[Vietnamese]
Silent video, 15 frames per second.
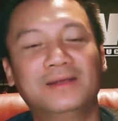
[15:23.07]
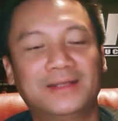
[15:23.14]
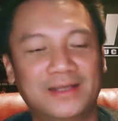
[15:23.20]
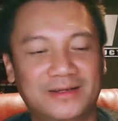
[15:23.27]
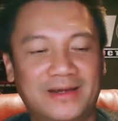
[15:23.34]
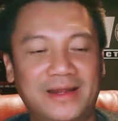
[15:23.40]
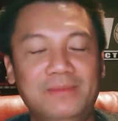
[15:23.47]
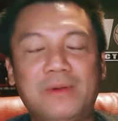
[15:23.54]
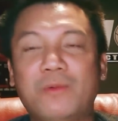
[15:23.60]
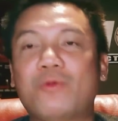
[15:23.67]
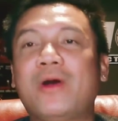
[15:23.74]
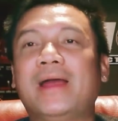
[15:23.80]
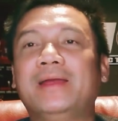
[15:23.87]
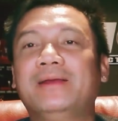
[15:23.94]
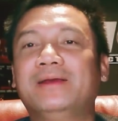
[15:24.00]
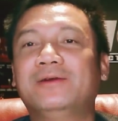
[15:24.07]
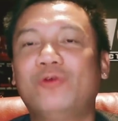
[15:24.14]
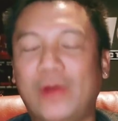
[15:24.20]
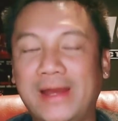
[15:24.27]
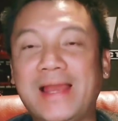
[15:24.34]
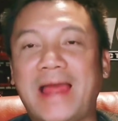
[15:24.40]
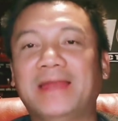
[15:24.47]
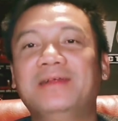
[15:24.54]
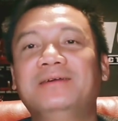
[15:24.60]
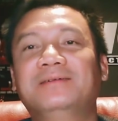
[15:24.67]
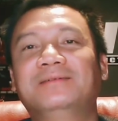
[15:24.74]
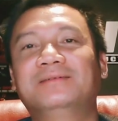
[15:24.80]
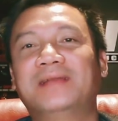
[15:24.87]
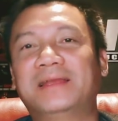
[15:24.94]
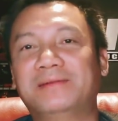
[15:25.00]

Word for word: chợ rẫy mà bà ngoại khỏe lại đó là,